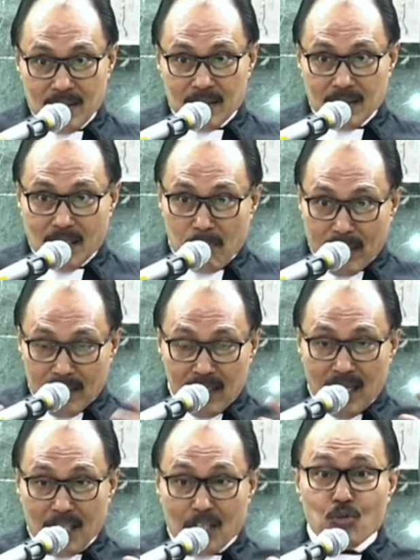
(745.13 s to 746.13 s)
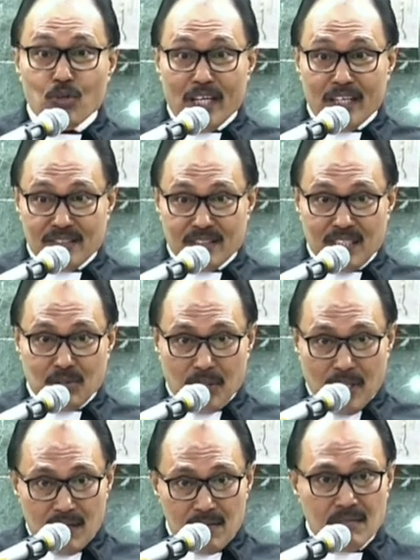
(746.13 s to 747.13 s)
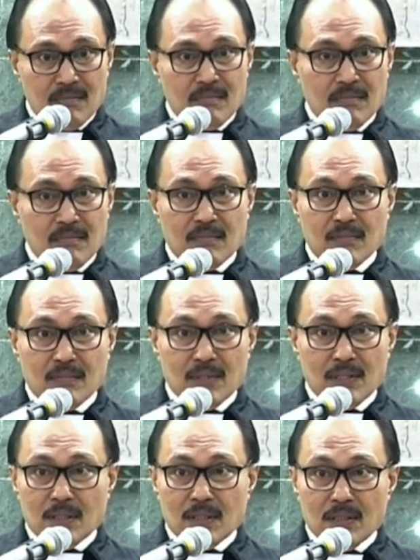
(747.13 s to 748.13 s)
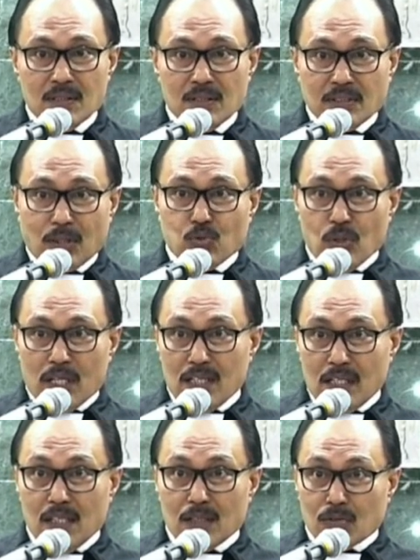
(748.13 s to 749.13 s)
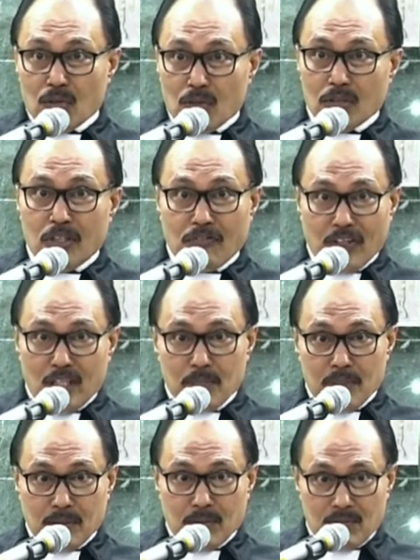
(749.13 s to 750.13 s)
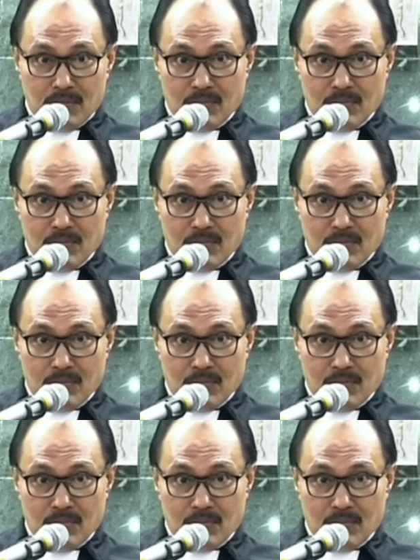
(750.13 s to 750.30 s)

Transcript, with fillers: Terbayang nggak Hercules gitu ya? Satu lagi ada tokoh di film itu